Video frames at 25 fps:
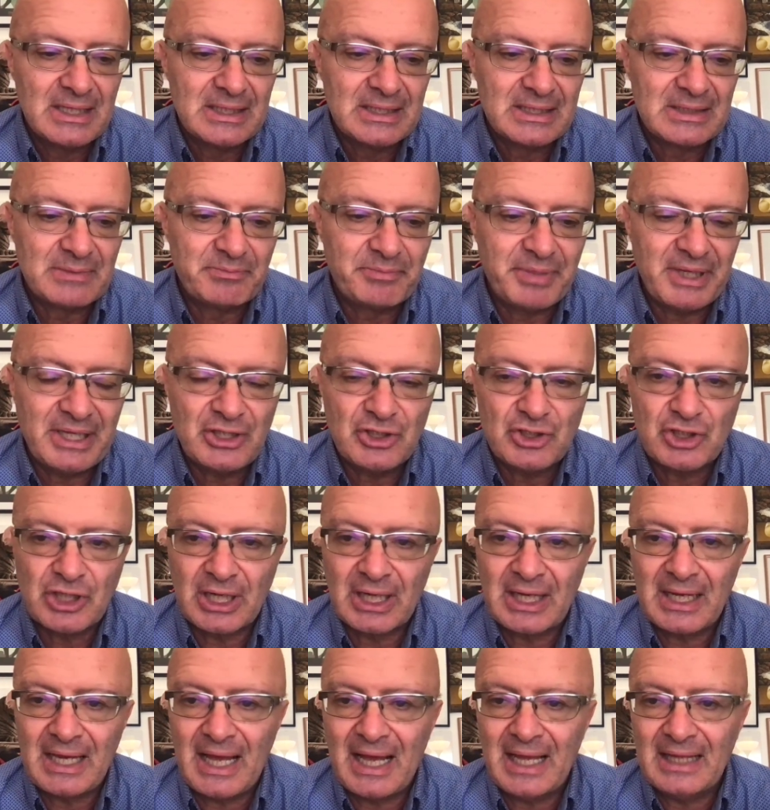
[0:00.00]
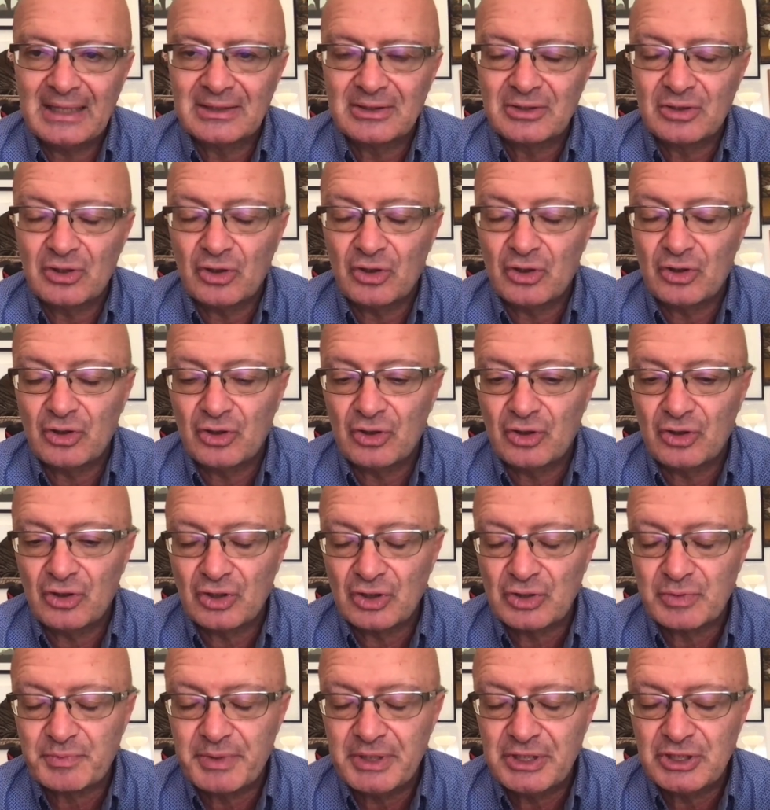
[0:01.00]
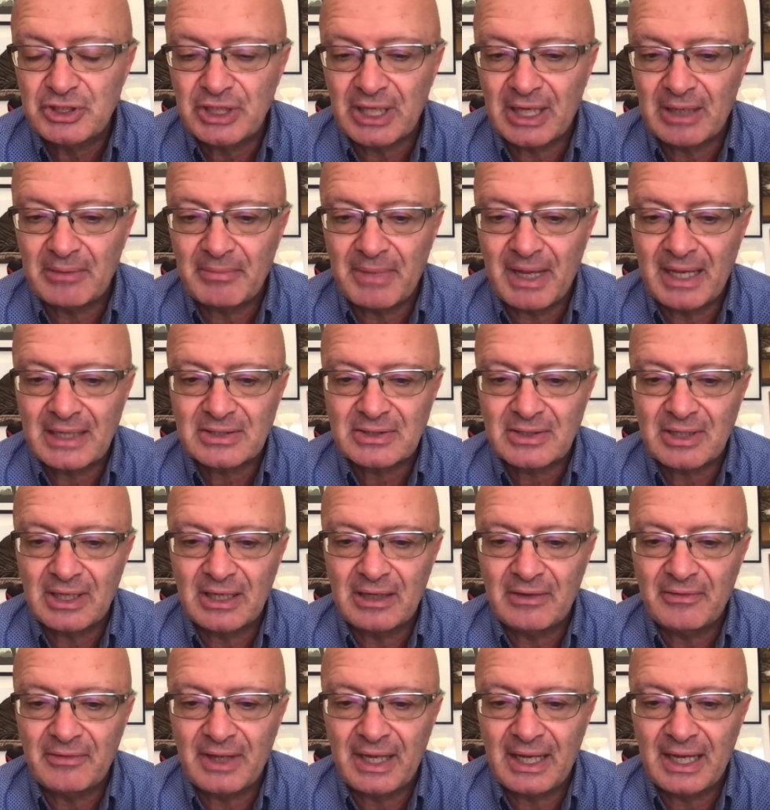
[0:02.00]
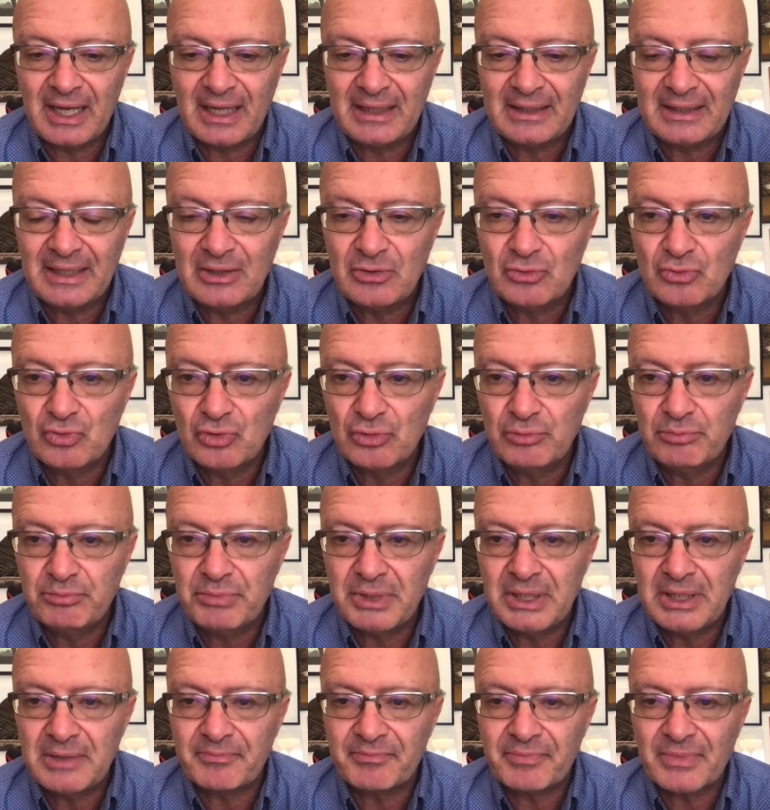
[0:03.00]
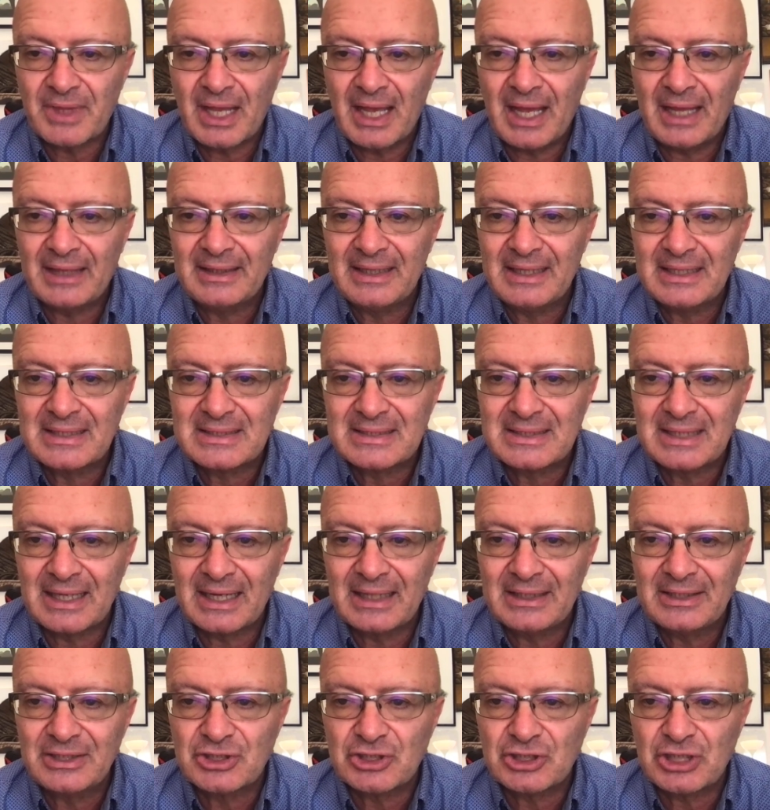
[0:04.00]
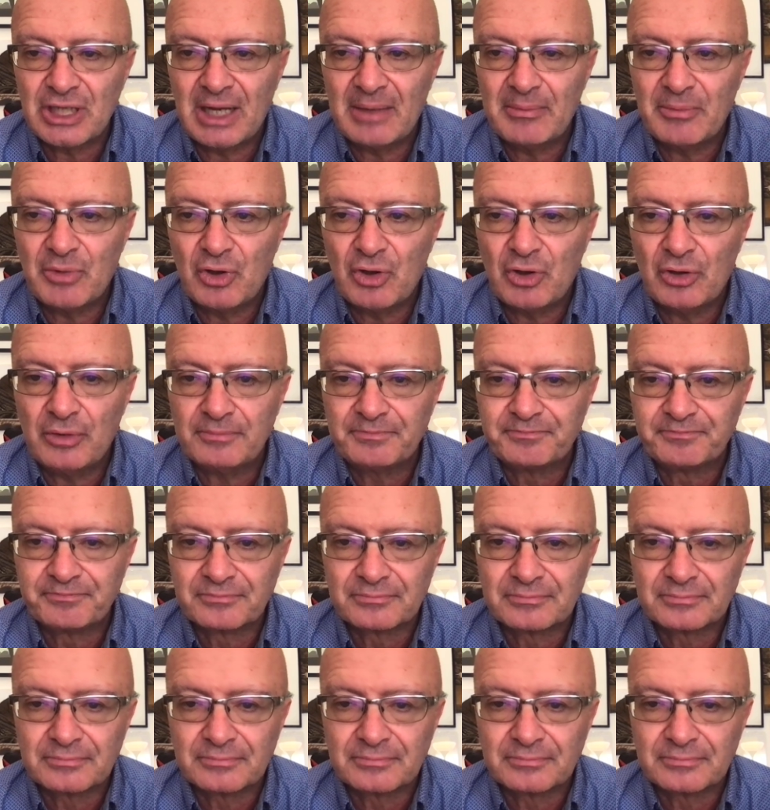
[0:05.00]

spingere l'altro, spingere il maschio ad avere dei dubbi ad essere, diciamo,